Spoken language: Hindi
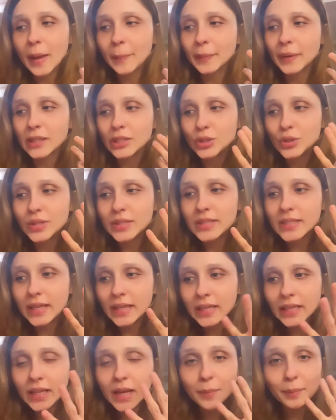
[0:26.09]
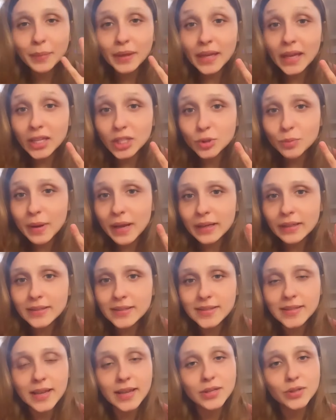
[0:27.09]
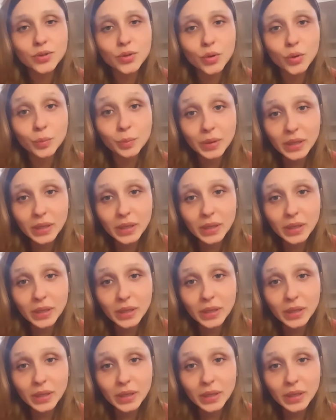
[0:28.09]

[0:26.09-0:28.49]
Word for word: आपकी जो स्किन का पीएच बैलेंस है इसको